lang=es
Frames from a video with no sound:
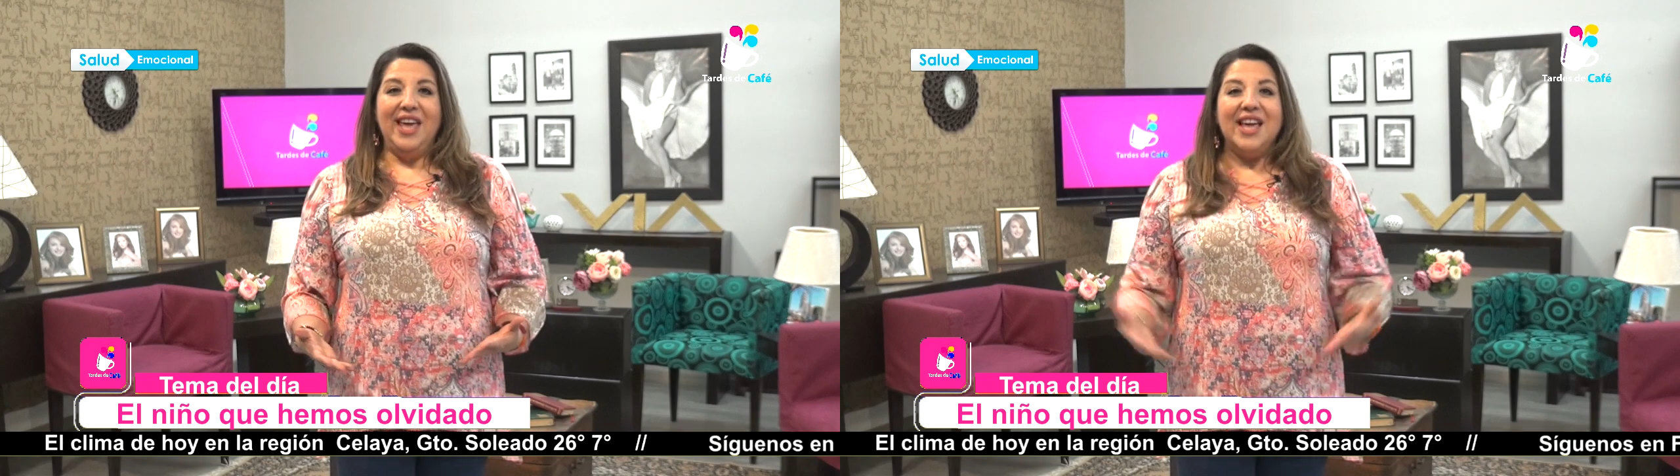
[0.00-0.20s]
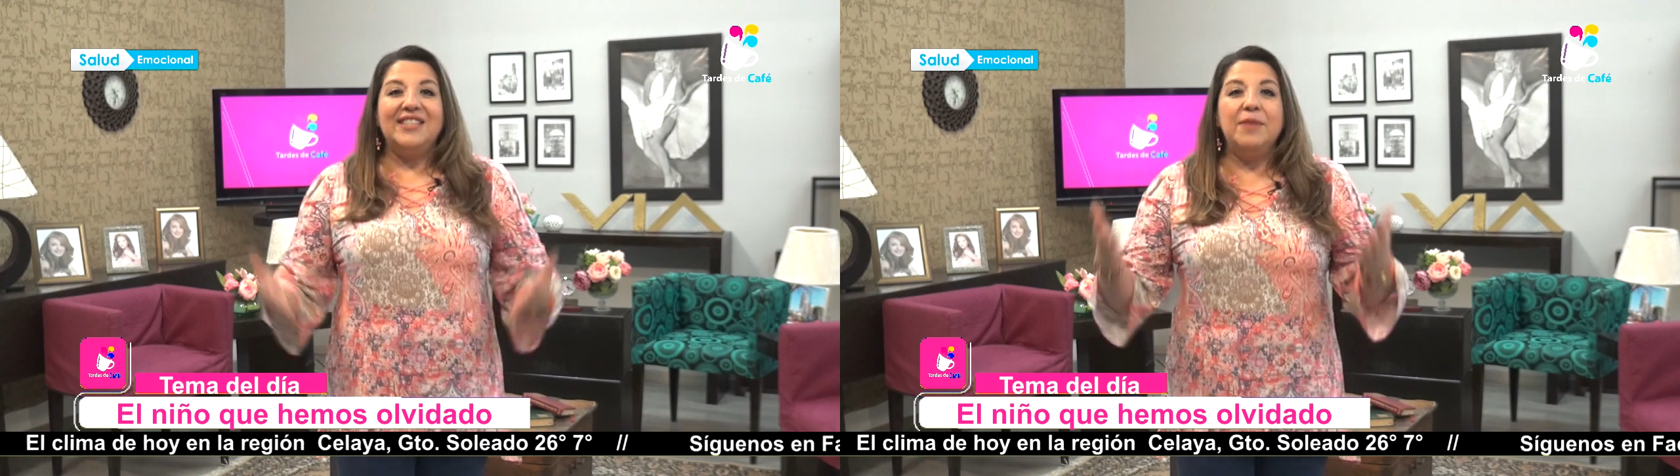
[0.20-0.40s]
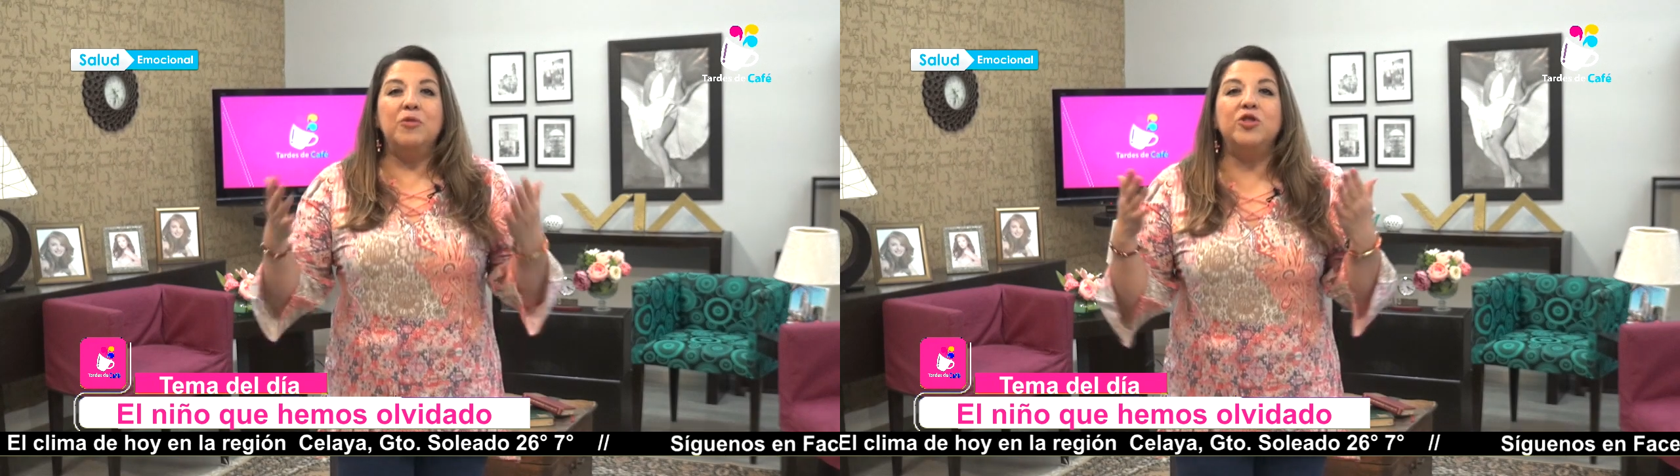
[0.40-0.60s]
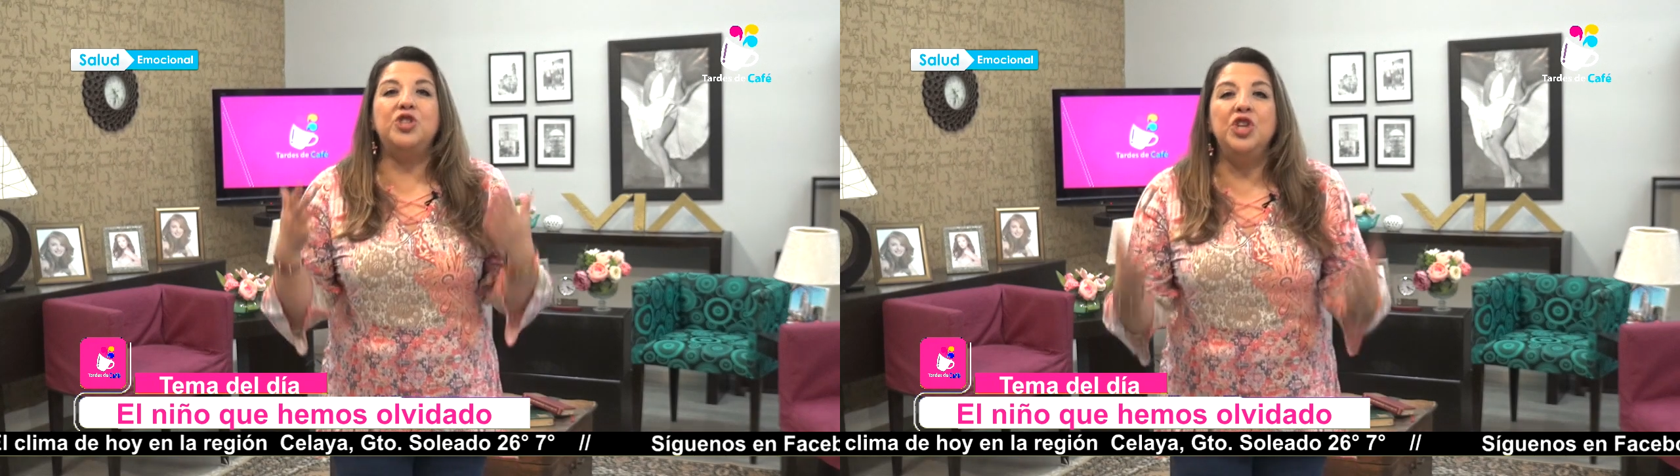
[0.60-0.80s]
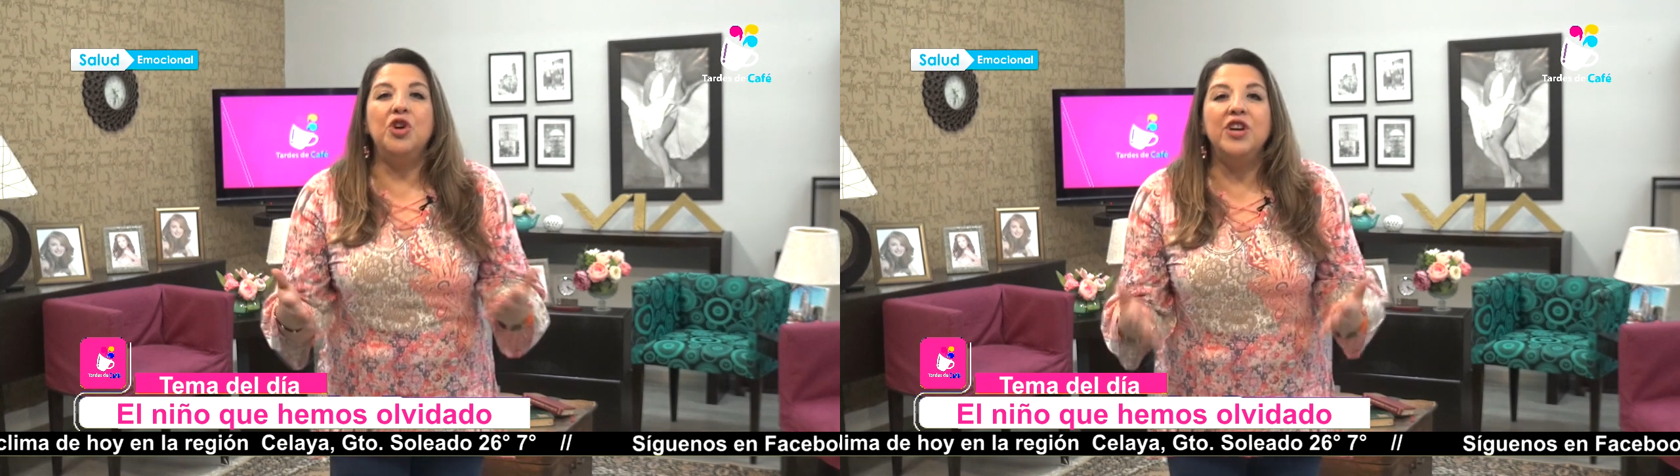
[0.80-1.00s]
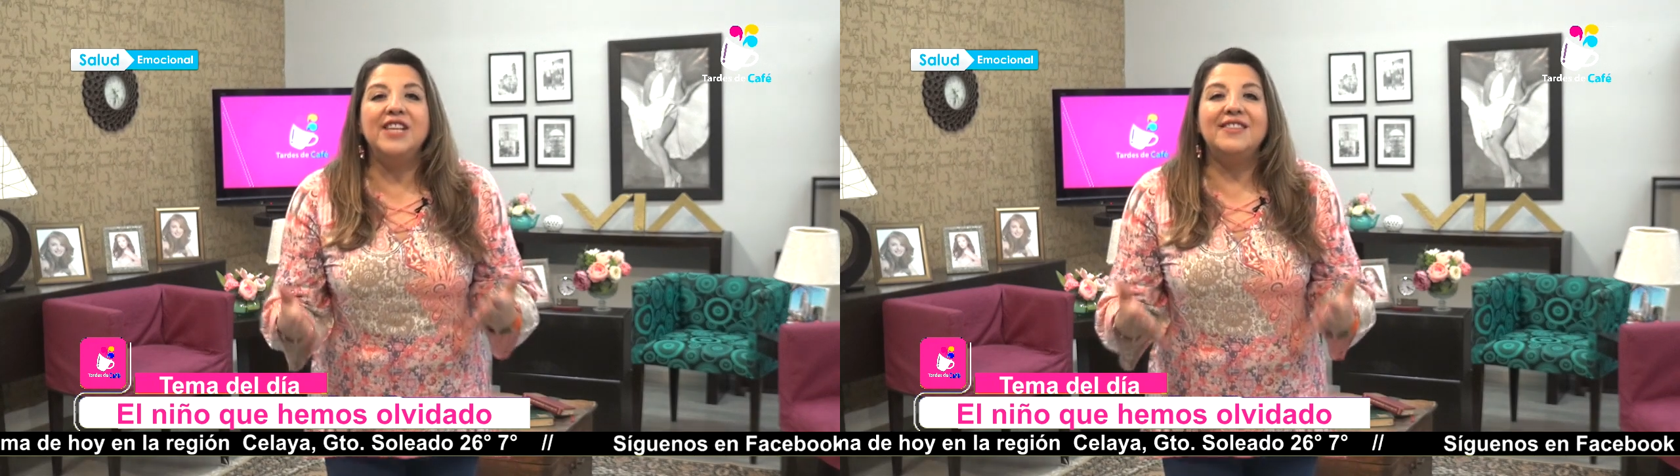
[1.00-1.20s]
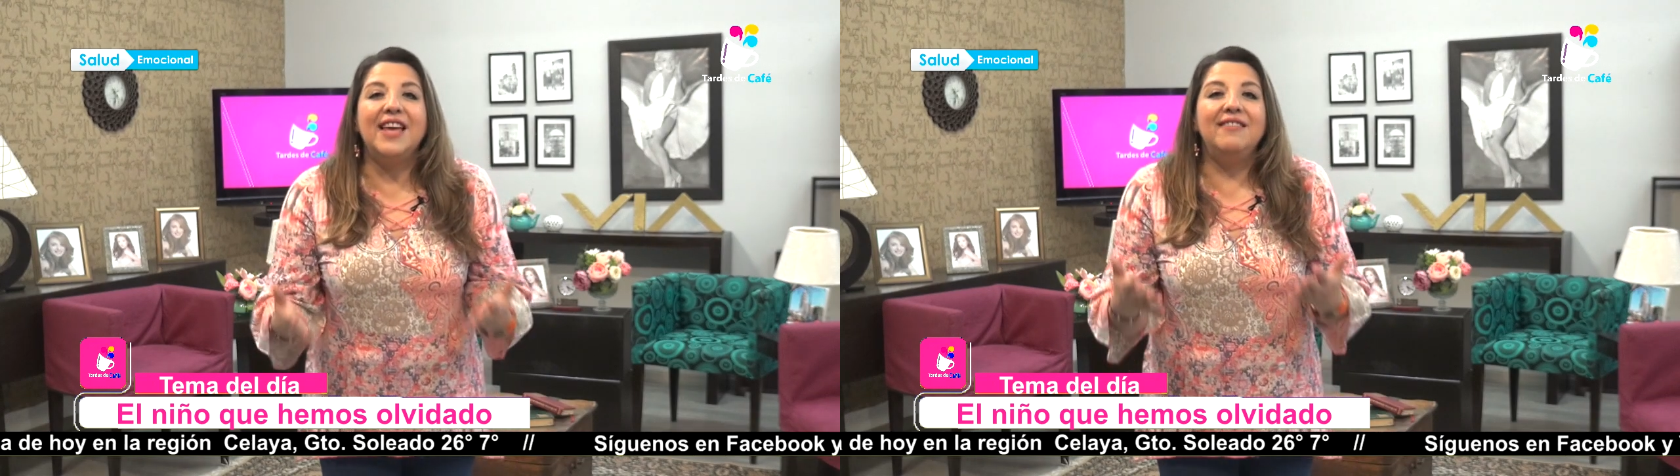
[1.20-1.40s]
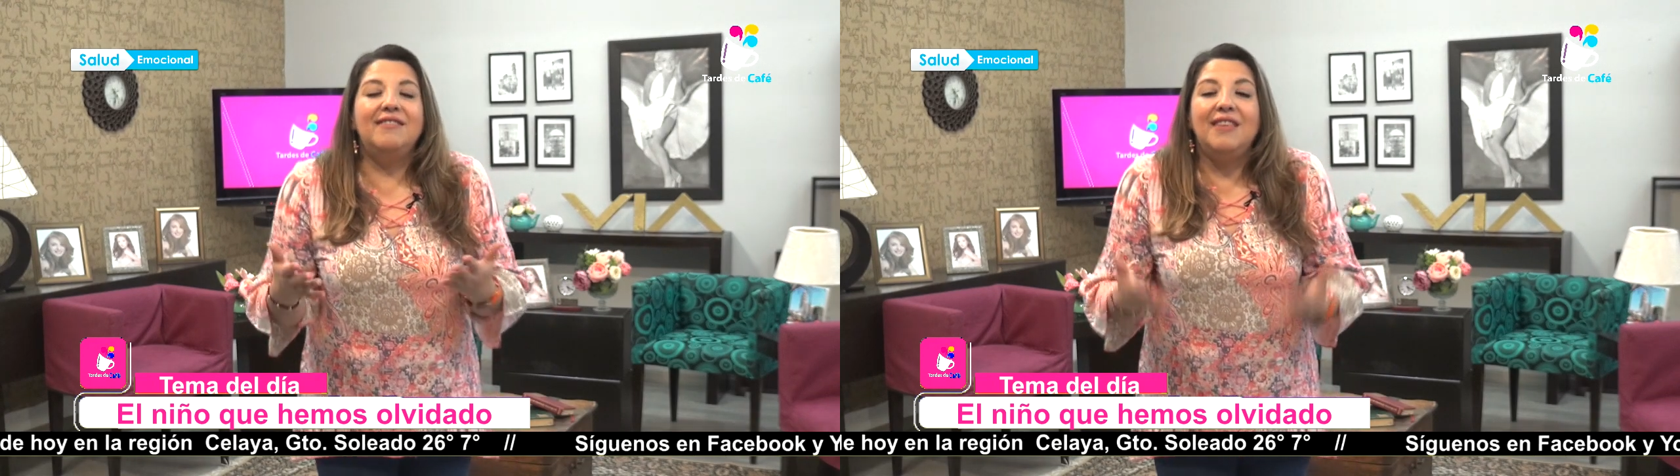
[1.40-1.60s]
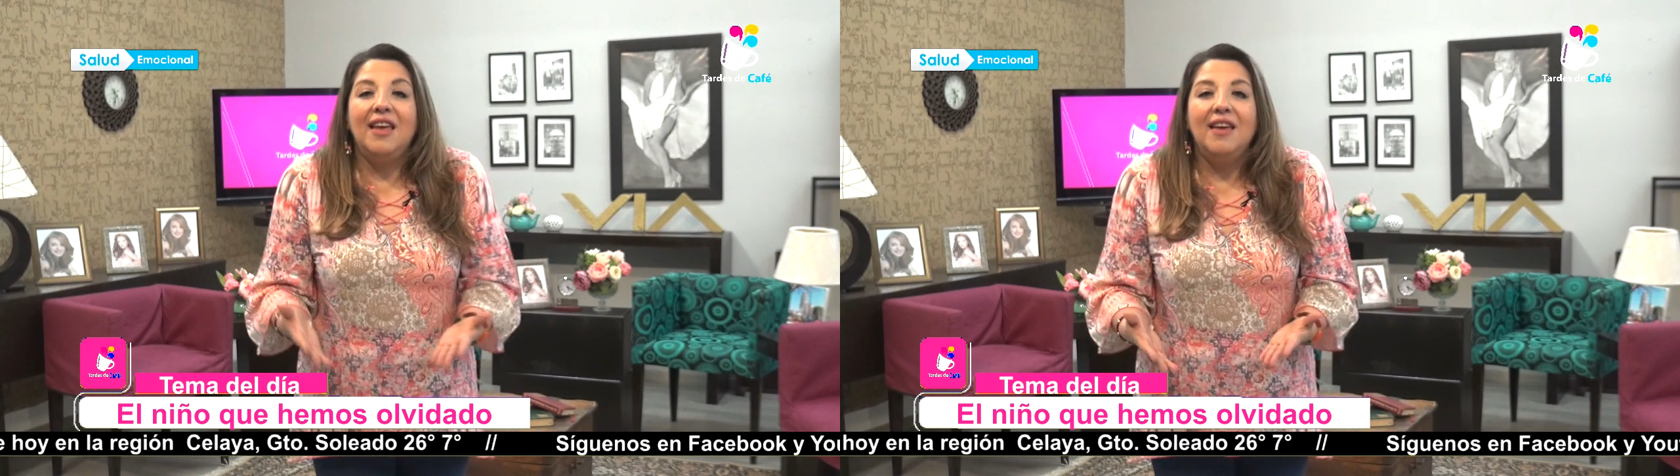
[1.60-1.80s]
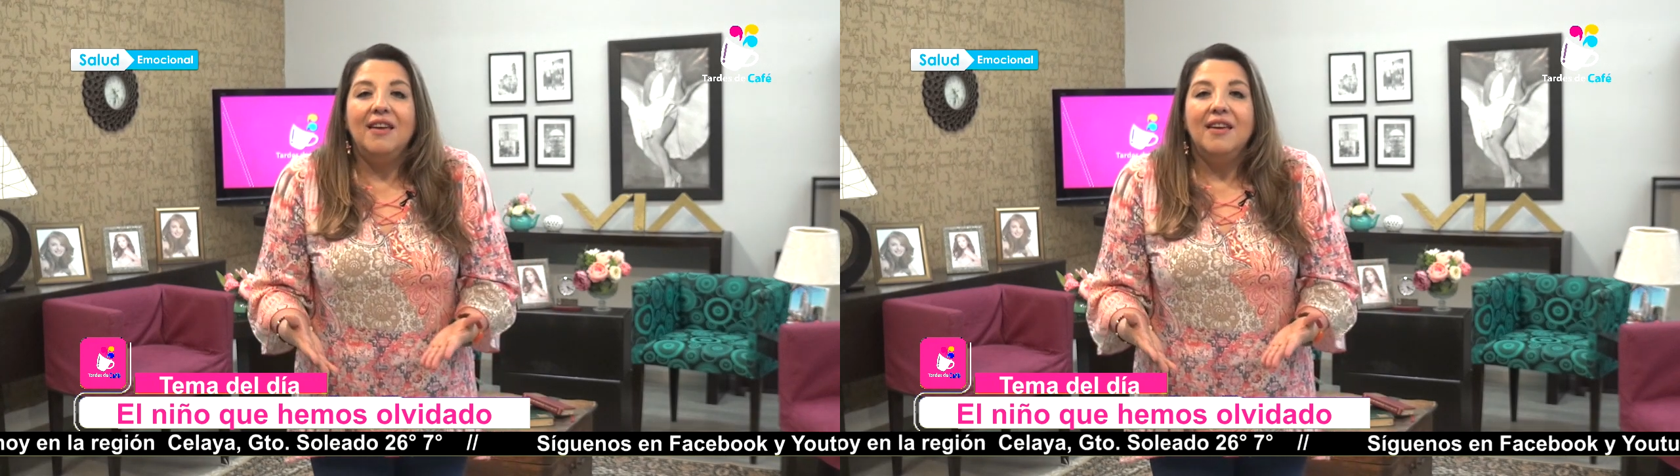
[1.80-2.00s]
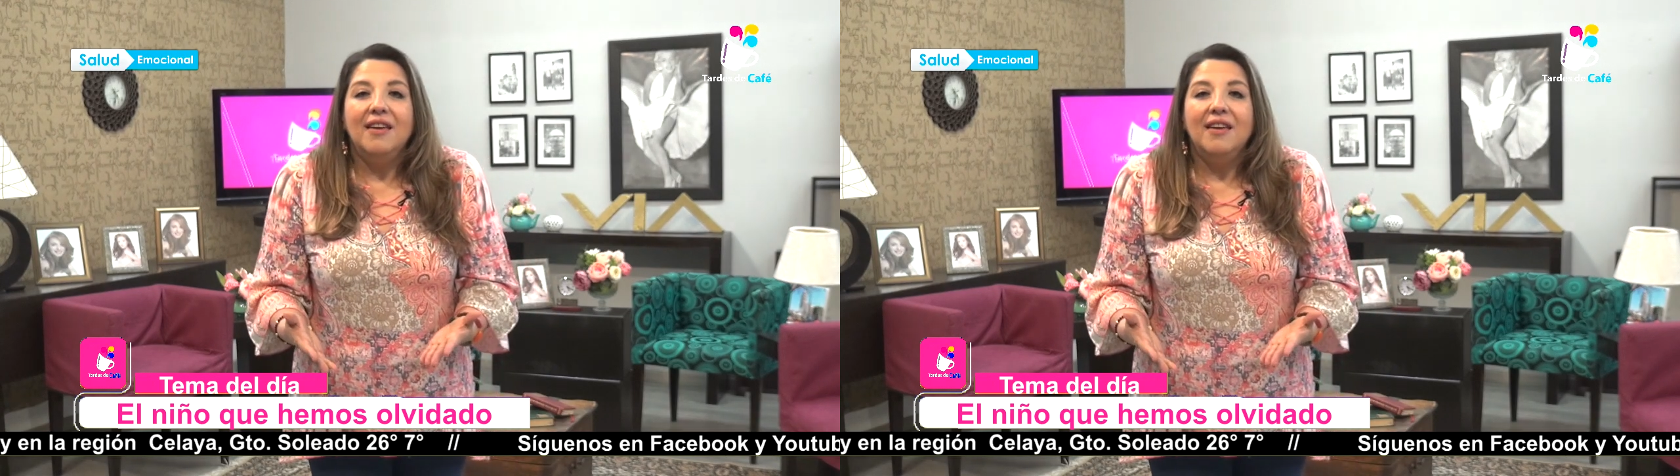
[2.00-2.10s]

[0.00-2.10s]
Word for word: Esa emoción está en ti,